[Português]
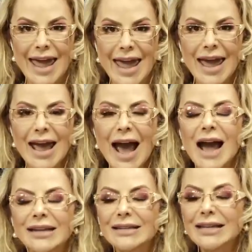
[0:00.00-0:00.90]
é
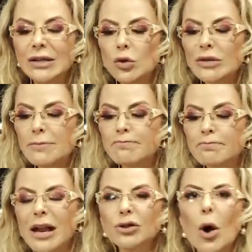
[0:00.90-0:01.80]
aquilo que
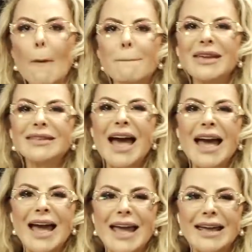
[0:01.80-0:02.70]

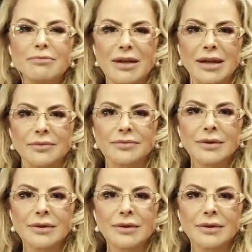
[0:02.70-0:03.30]
predomina em mim.